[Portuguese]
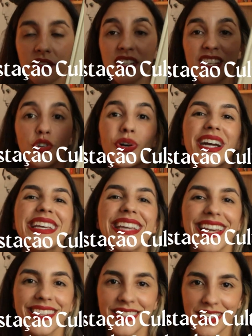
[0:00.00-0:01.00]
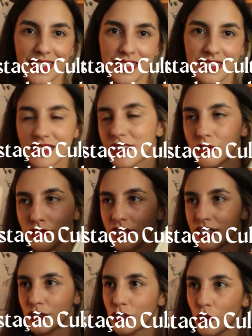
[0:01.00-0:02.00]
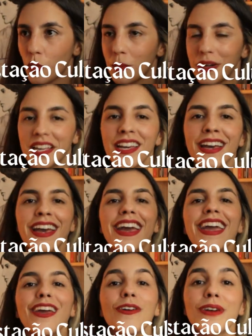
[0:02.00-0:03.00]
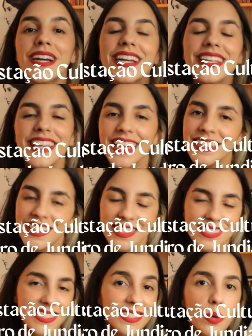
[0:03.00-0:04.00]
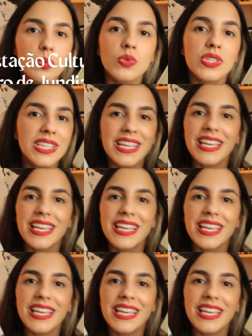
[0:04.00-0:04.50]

na verdade eu ganhei deles, aí eu falando comprei, eu ganhei deles, que são os